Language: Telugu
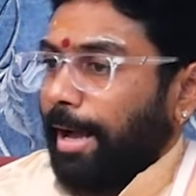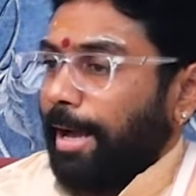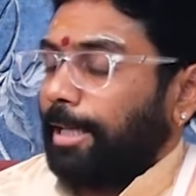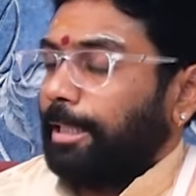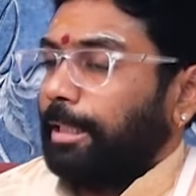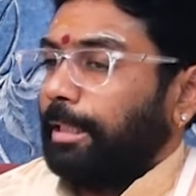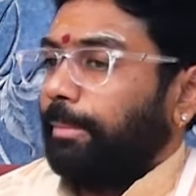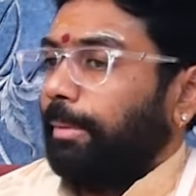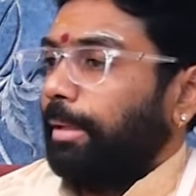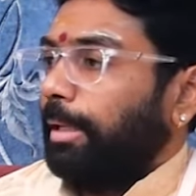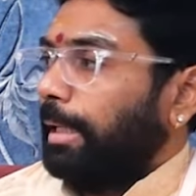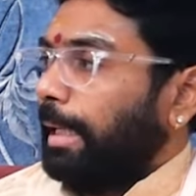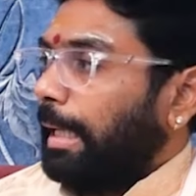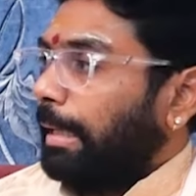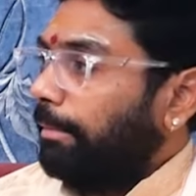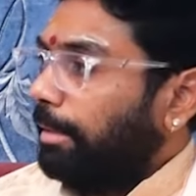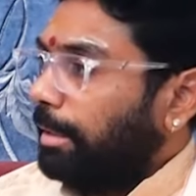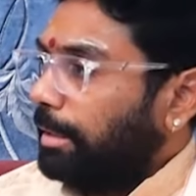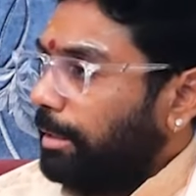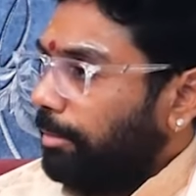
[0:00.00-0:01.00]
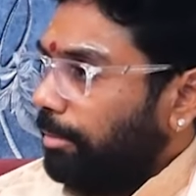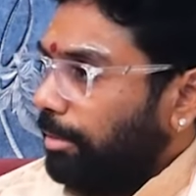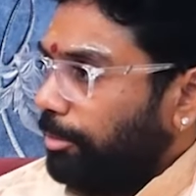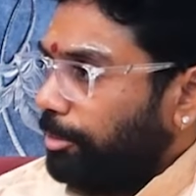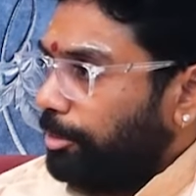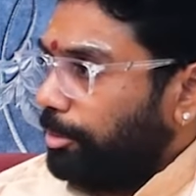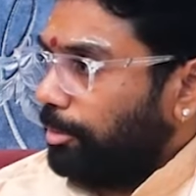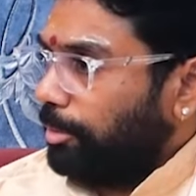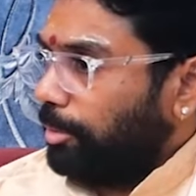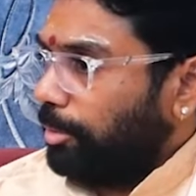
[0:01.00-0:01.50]
ఆర్థికమైన లావాదేవీల
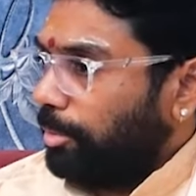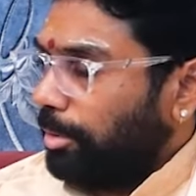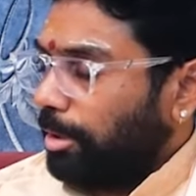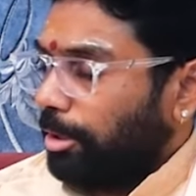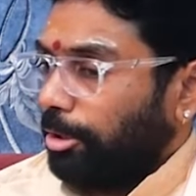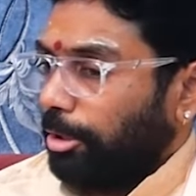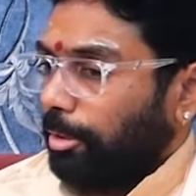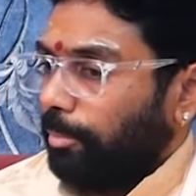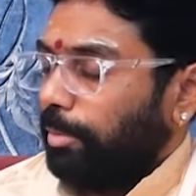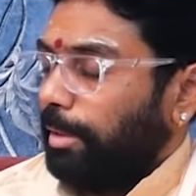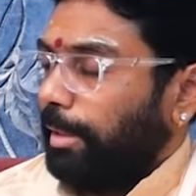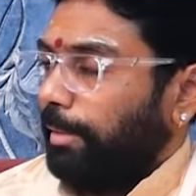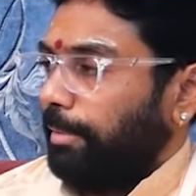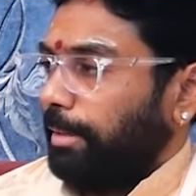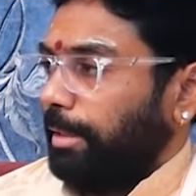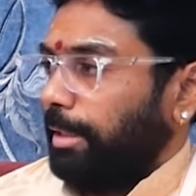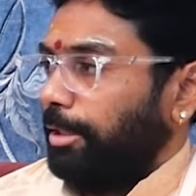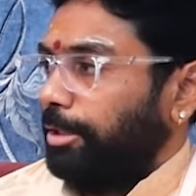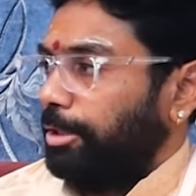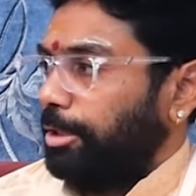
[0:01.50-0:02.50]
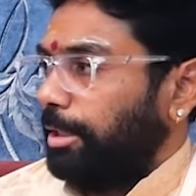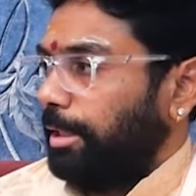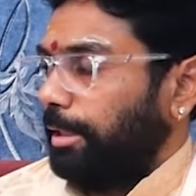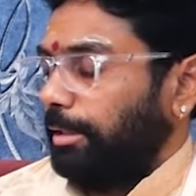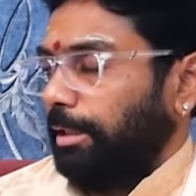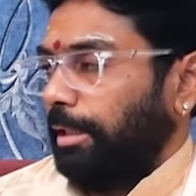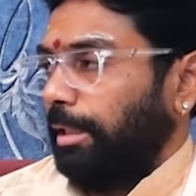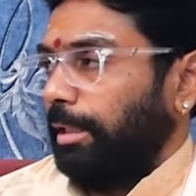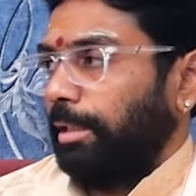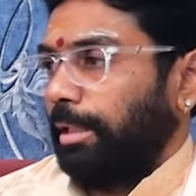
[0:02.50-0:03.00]
విషయంలో కూడా డబ్బులు ఎవరికైనా ఇచ్చినట్లే
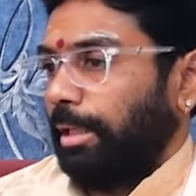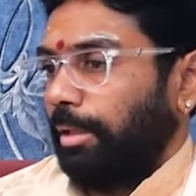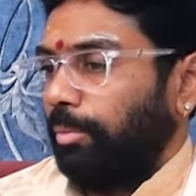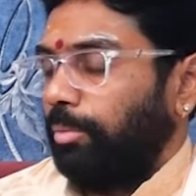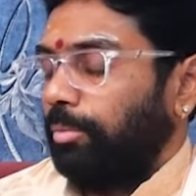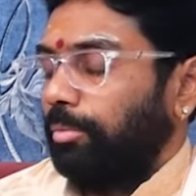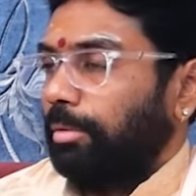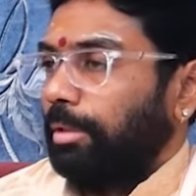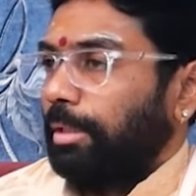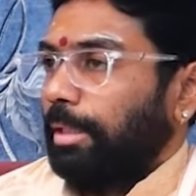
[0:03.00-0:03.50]
తిరిగి రావు